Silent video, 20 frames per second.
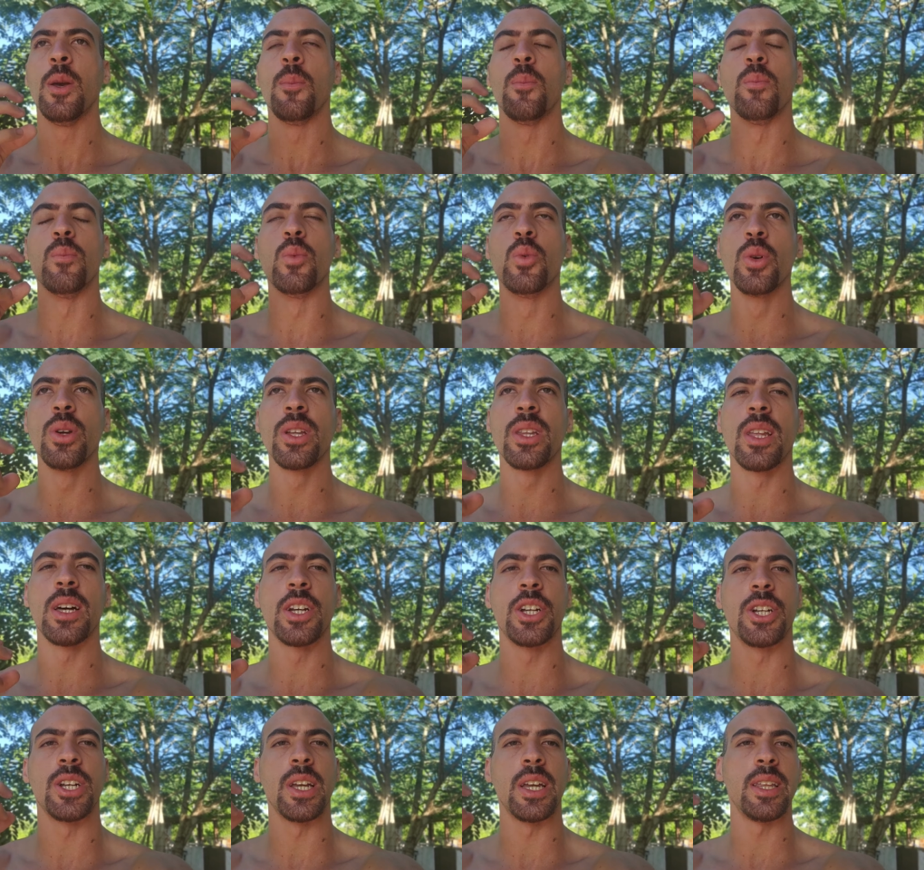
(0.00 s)
muita
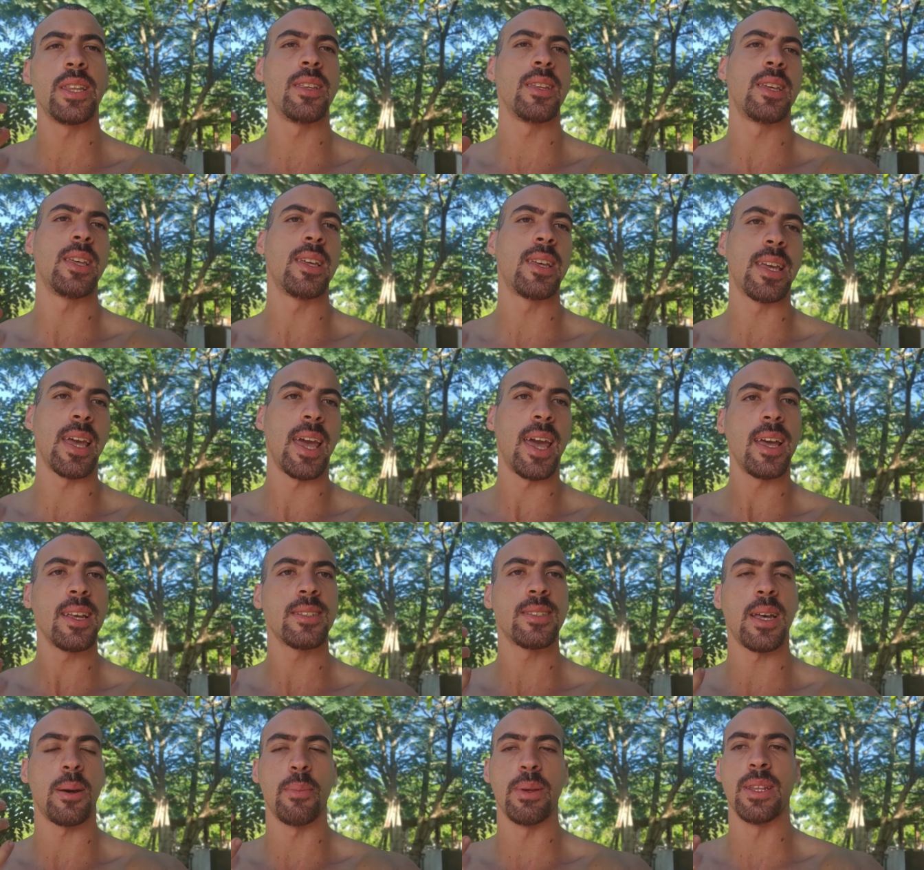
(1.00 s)
gente que quer
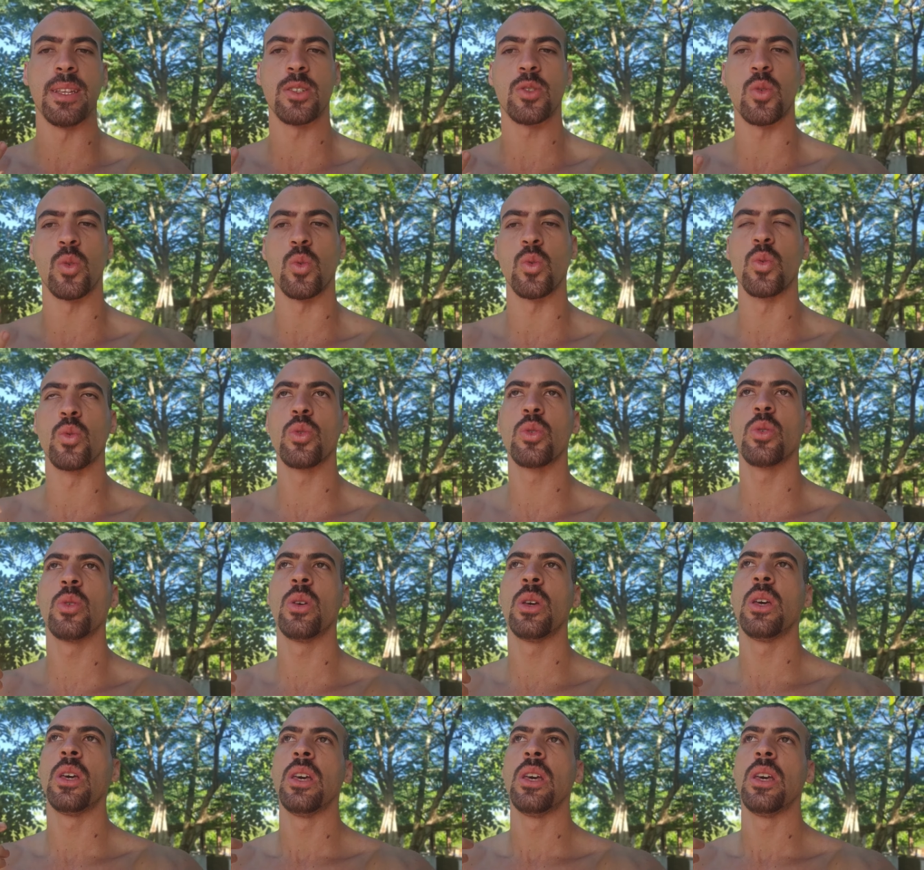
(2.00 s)
saber desse concurso,